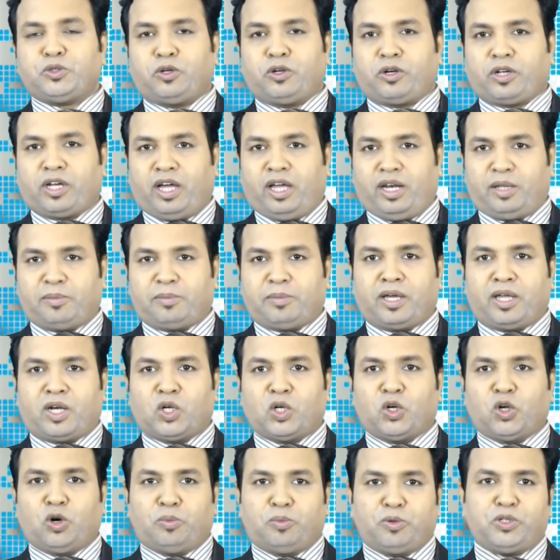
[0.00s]
সরকার এবার
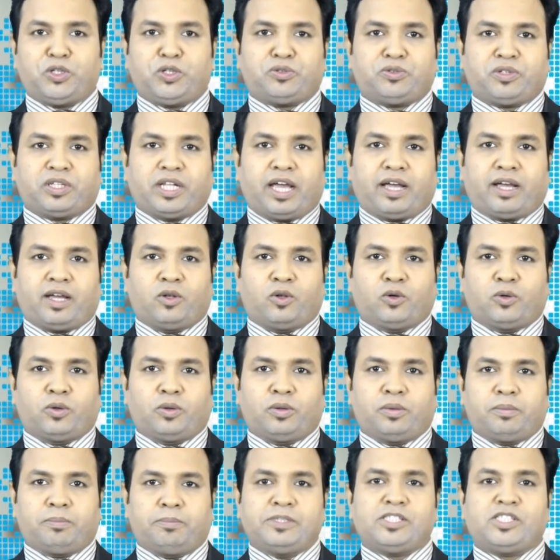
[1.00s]
নমনীয়তা দেখালো
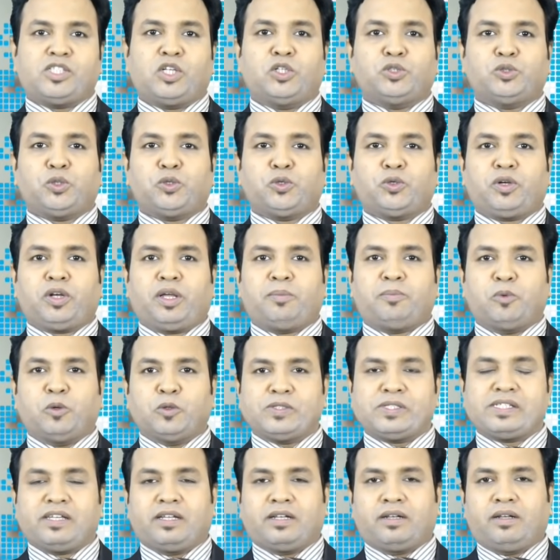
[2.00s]
বিশ্লেষকরা
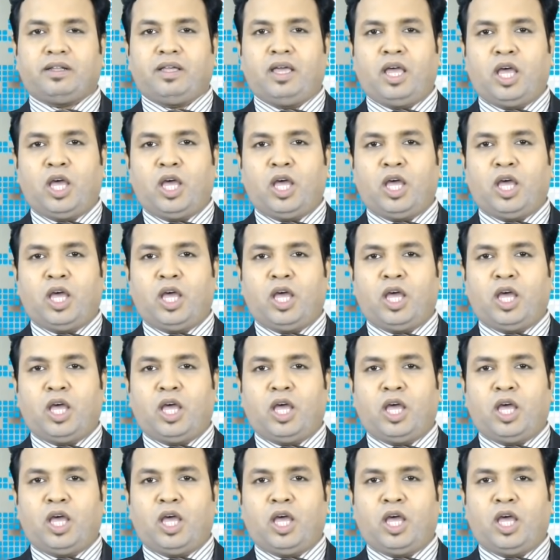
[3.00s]
বলছেন